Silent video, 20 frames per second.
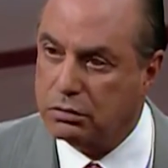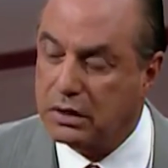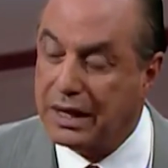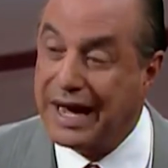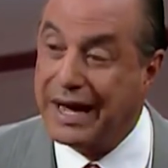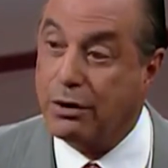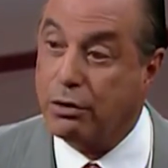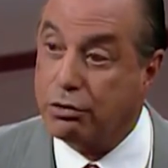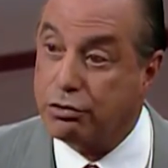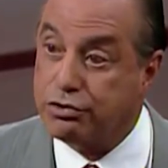
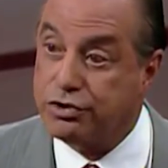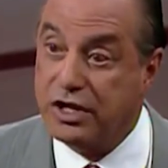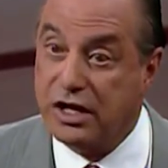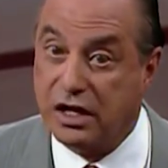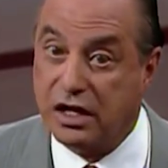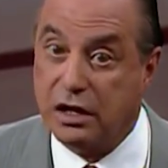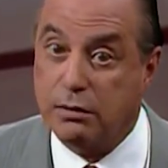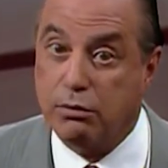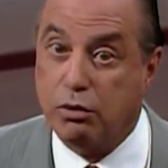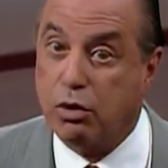A não ser
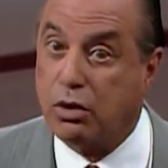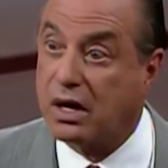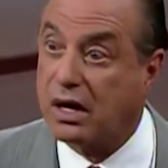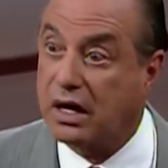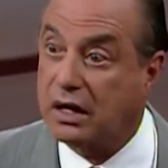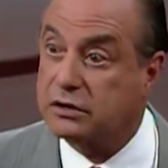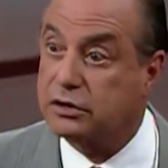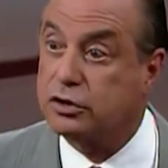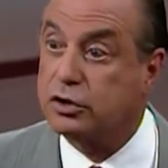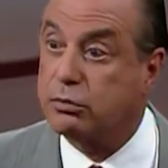que
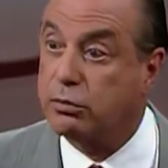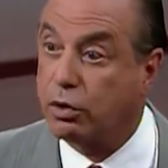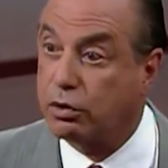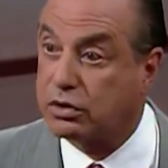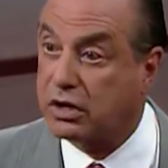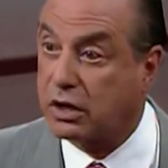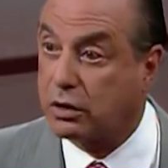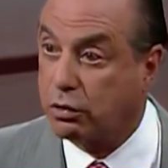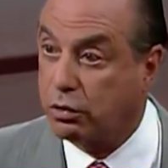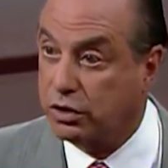morra antes de uma
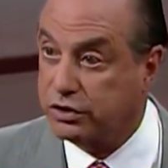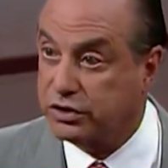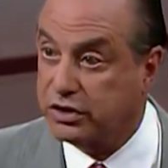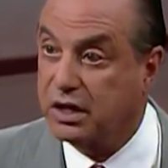outra coisa.